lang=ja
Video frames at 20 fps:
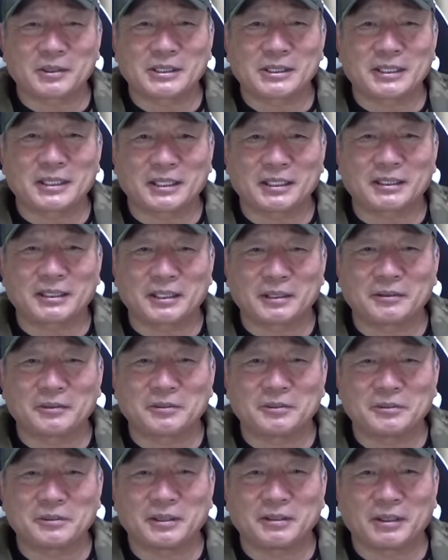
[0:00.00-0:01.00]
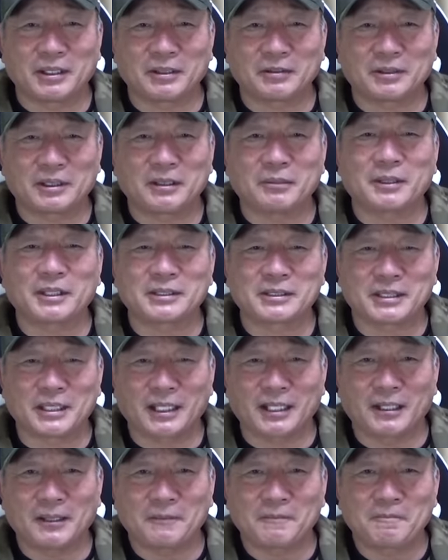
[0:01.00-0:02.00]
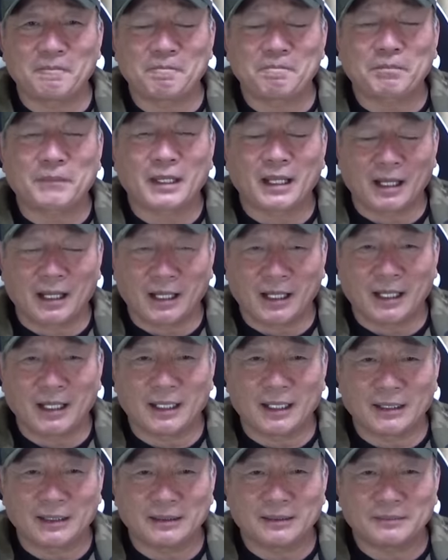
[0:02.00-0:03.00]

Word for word: しいなっていうふうには言ってました。うん、はい、ね、